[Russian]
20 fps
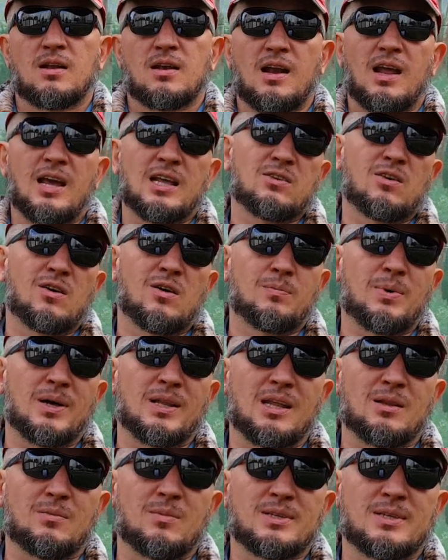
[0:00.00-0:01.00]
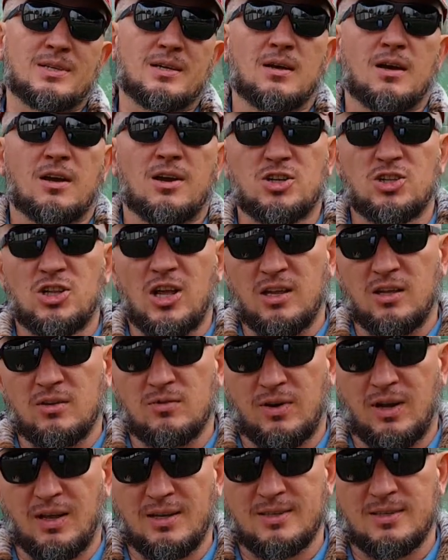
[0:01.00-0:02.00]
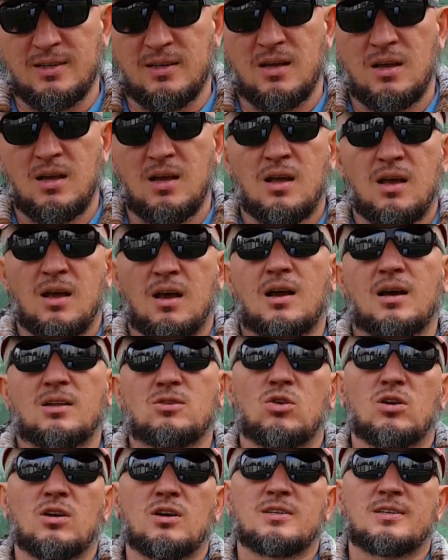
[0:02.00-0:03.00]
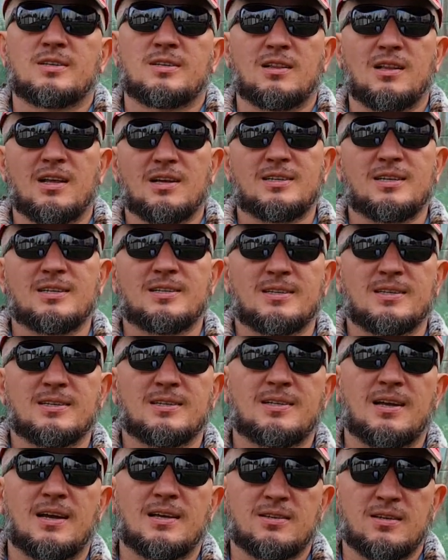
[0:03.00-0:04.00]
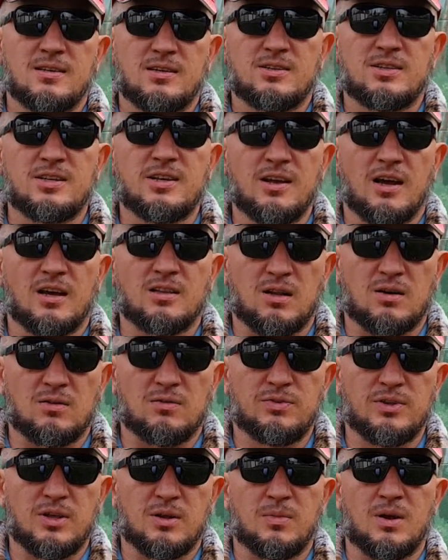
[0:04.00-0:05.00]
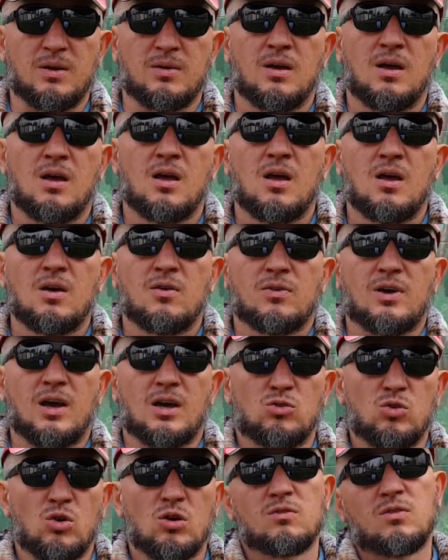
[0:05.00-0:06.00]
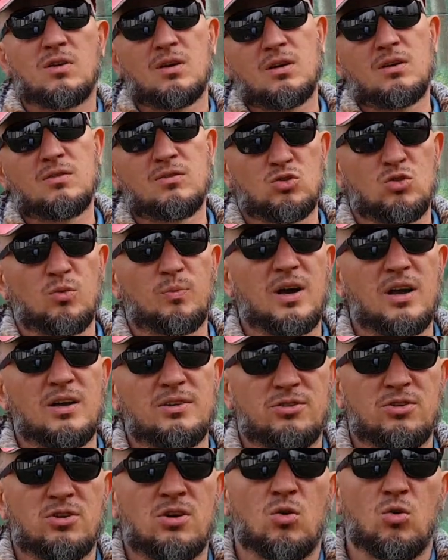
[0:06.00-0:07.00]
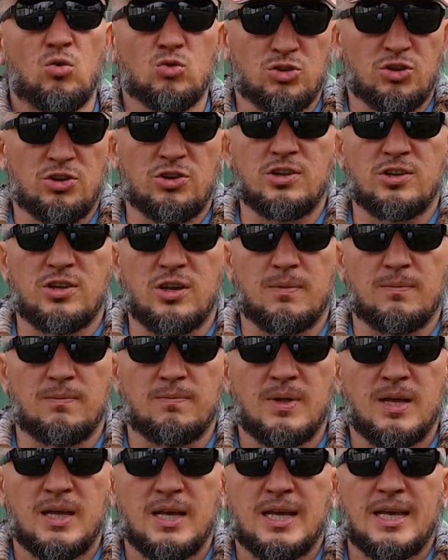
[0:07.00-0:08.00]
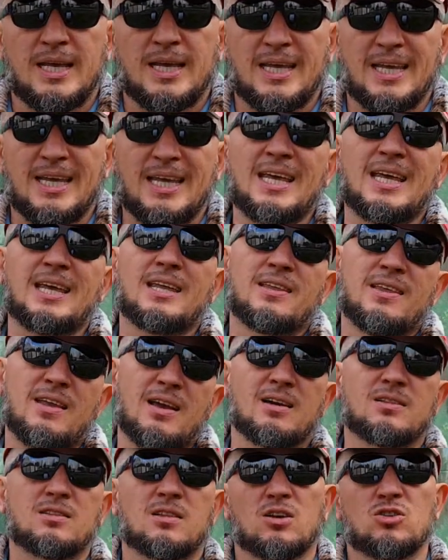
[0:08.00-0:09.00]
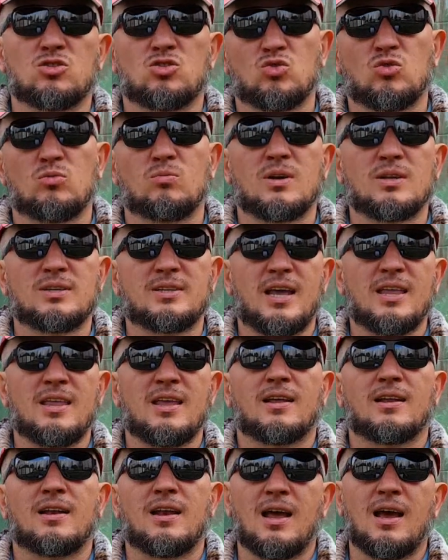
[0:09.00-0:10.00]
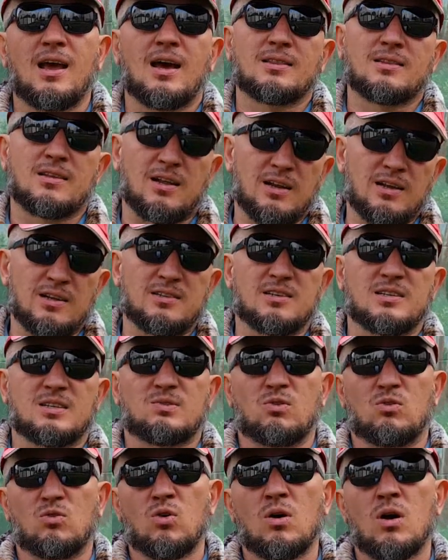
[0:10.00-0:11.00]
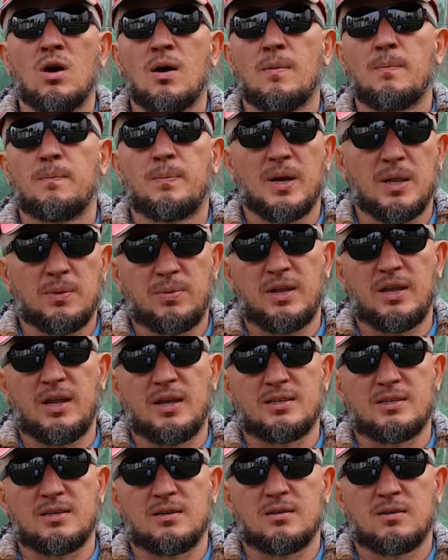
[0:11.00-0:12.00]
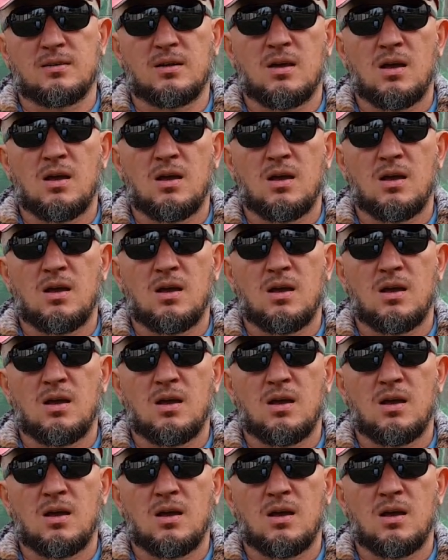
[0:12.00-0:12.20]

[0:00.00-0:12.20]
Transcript: Для этого вам понадобится гражданин Франции, который согласится стать директором фирмы – которой вы выступаете учредителем, и некоторая сумма денег для открытия своего предприятия.